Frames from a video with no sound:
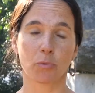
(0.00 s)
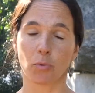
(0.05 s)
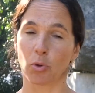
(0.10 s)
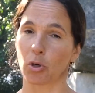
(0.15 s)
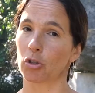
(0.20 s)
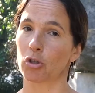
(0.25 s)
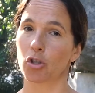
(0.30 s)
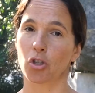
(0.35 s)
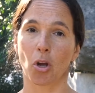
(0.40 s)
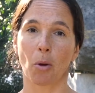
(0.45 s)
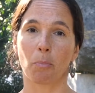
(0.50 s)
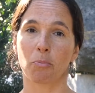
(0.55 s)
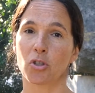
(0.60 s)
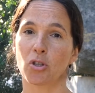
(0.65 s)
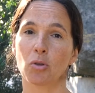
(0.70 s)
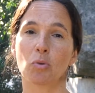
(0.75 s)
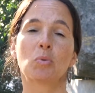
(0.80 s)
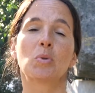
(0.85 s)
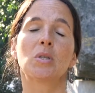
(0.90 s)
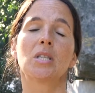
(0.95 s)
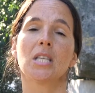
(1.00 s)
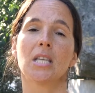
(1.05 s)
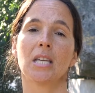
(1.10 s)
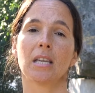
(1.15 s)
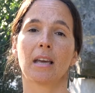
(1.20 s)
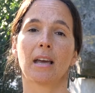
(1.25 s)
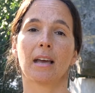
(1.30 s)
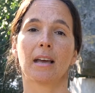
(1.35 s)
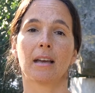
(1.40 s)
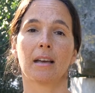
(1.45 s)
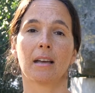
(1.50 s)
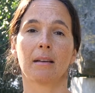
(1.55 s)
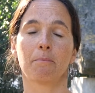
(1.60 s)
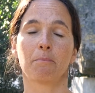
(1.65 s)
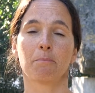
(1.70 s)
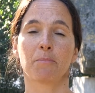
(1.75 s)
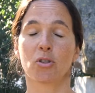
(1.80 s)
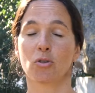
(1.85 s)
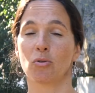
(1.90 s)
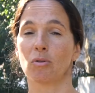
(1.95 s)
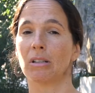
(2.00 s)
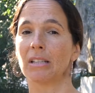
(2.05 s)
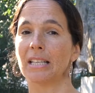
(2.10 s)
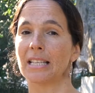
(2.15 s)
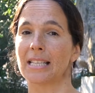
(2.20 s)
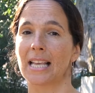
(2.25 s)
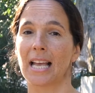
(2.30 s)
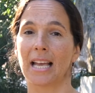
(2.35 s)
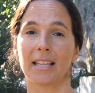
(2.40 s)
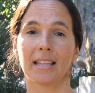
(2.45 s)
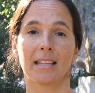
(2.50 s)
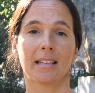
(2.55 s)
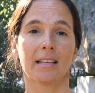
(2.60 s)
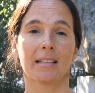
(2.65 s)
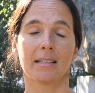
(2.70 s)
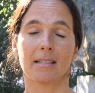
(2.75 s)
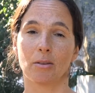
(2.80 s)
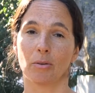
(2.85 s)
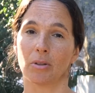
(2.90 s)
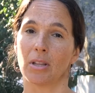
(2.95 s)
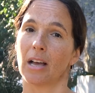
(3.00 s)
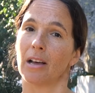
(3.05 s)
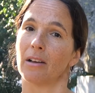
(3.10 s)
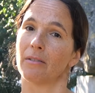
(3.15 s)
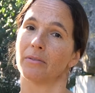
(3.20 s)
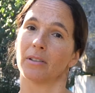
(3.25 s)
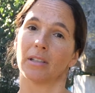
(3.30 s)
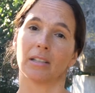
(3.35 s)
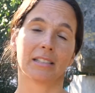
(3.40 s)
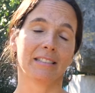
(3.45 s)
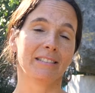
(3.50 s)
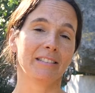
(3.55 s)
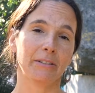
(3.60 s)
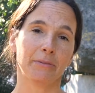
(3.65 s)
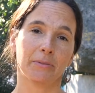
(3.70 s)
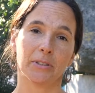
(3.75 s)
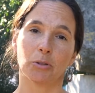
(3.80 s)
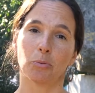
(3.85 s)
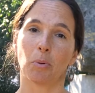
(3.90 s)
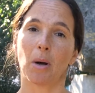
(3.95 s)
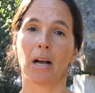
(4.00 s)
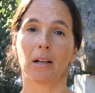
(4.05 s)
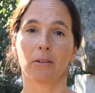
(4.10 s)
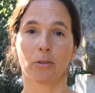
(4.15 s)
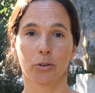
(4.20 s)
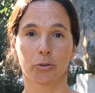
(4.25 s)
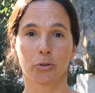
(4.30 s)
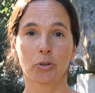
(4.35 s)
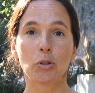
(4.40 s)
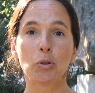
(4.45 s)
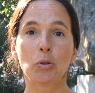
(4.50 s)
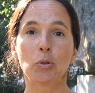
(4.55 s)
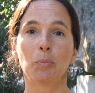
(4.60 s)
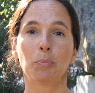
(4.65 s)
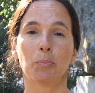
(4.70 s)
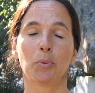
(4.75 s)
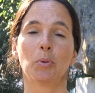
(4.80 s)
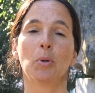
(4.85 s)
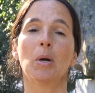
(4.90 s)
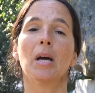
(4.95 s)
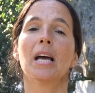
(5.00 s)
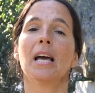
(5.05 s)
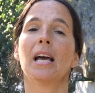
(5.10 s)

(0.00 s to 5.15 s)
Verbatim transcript: workshops de cozinha personalizada, saudável, individual ou de grupo,